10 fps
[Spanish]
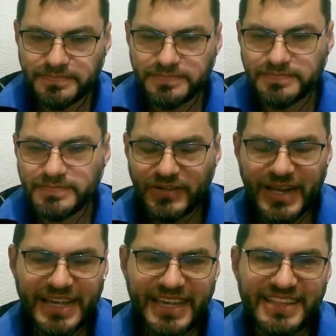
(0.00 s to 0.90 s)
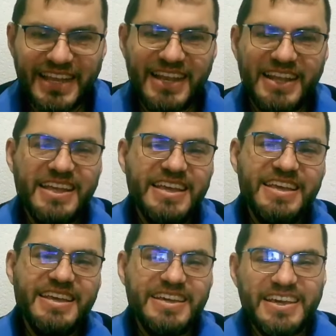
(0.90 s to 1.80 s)
Hola, ¿qué tal?
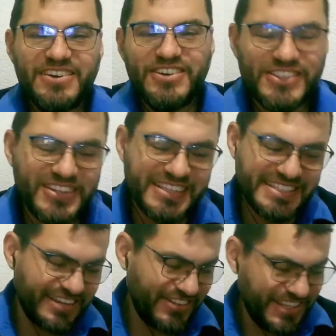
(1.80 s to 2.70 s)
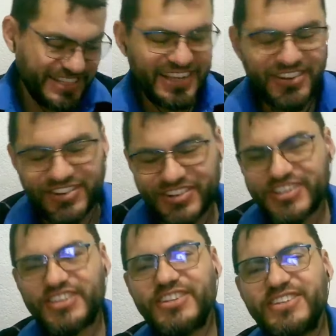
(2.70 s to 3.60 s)
Qué gusto que se conecta con
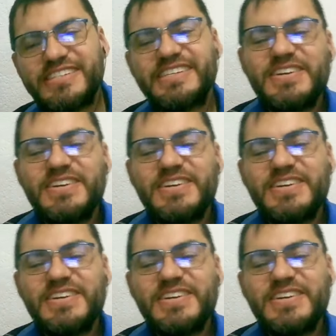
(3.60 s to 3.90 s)
nosotros.